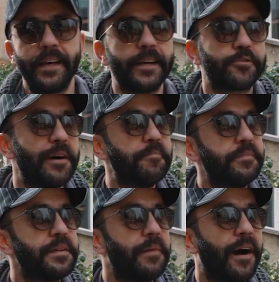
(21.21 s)
E, şu
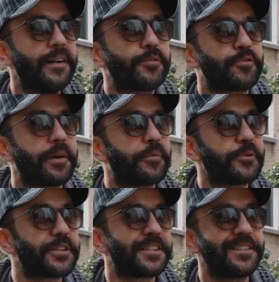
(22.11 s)
an bir mahalle turu
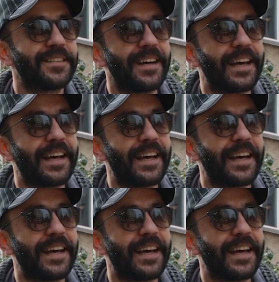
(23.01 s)
yapıyoruz aslında.